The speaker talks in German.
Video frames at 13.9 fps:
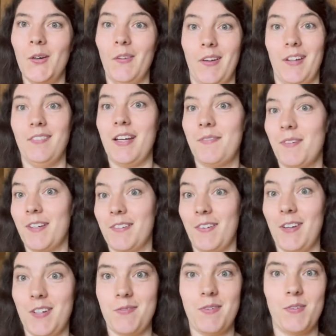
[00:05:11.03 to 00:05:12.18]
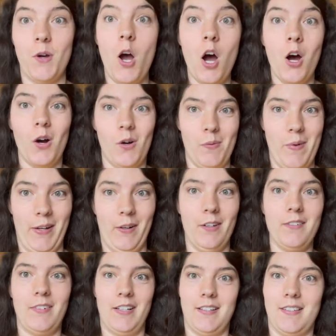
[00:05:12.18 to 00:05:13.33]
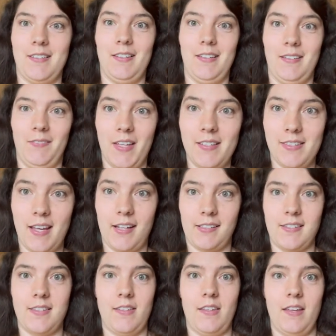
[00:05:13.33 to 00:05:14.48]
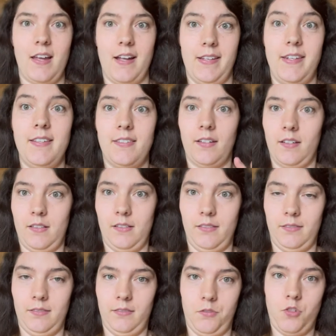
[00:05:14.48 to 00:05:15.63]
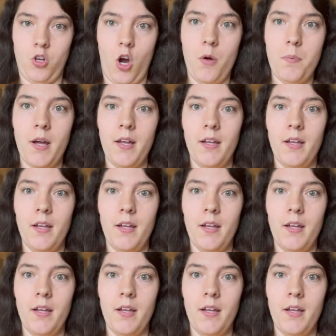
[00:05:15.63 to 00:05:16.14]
Und da war ich mir erstmal so, oh mein Gott, weil das, wie gesagt, das, äh, dieser Job